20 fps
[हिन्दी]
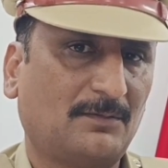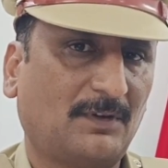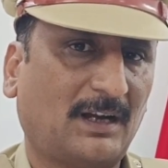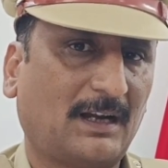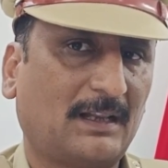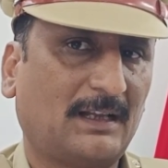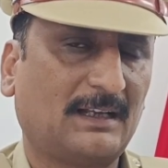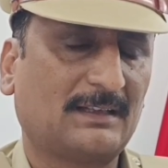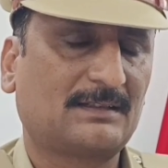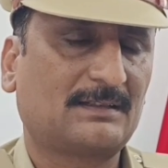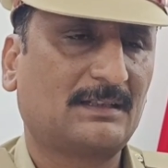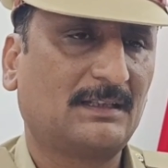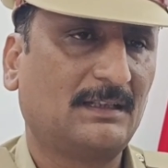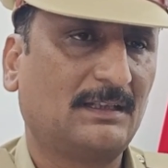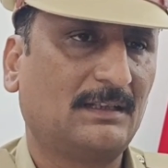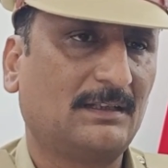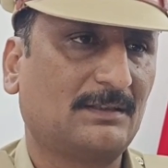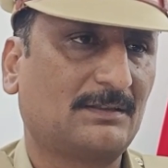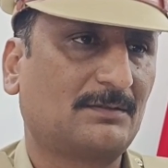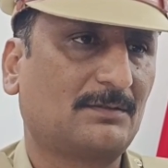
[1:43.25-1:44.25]
वारदात
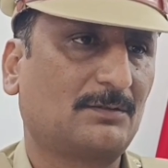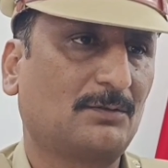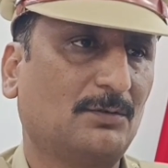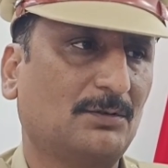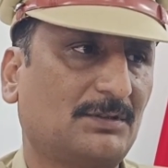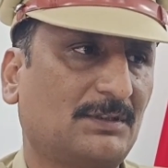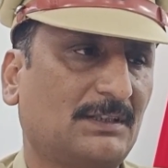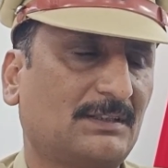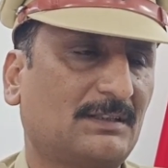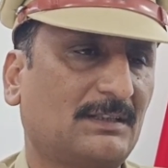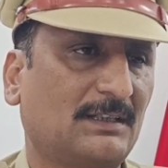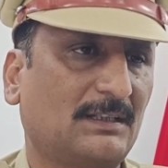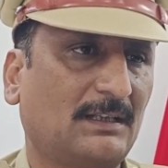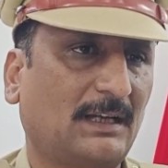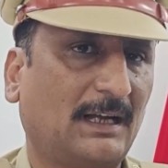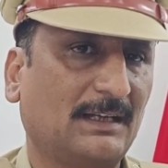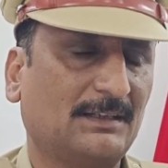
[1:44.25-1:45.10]
से इस कोशिश से